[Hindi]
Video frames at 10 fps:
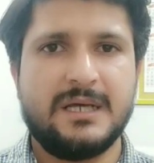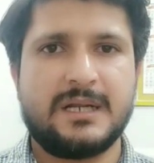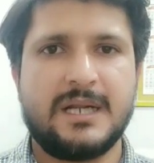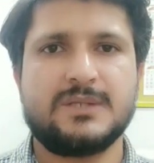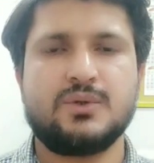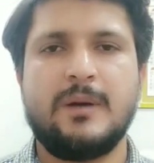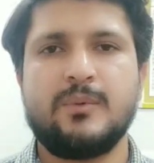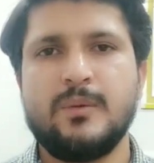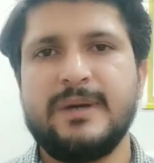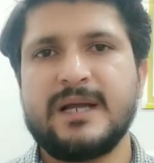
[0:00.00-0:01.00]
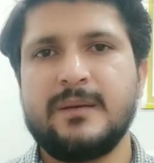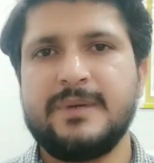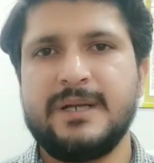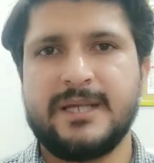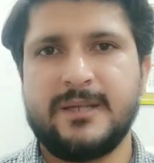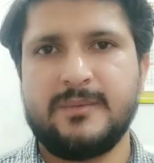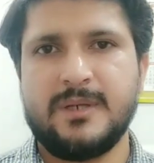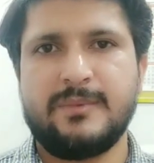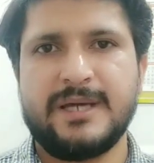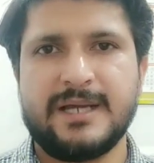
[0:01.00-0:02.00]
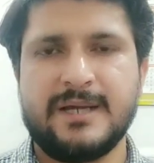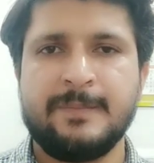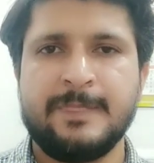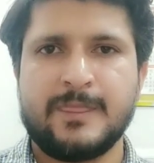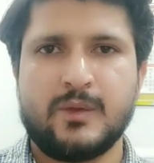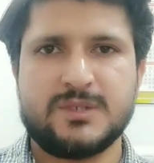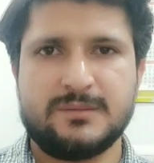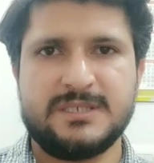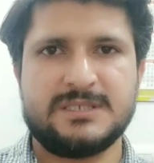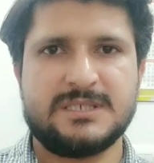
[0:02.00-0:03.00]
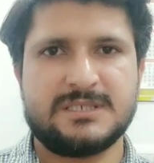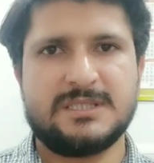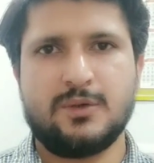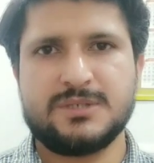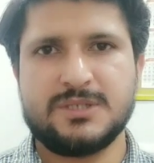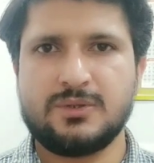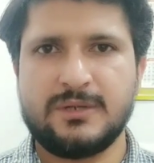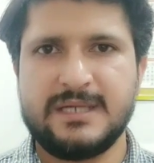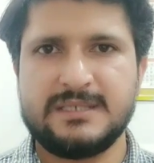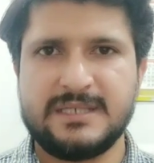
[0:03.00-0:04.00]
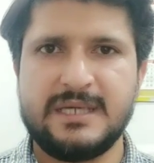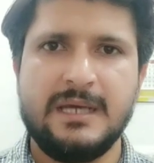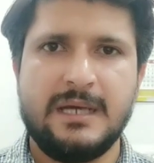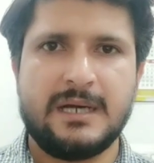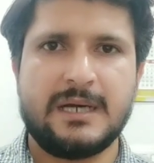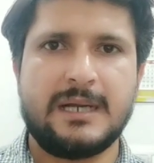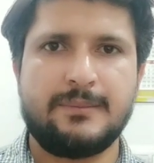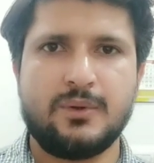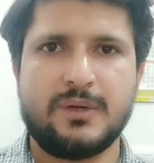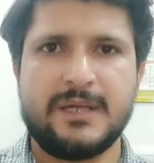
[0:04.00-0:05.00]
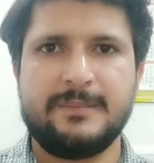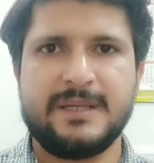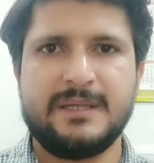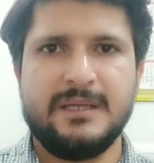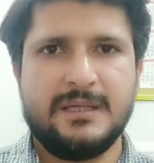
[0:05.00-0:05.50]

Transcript: रात को आपको बैकअप नहीं मिल पाएगा तो सबसे सस्ता ऑप्शन तो है ये अगर आपको कहीं पे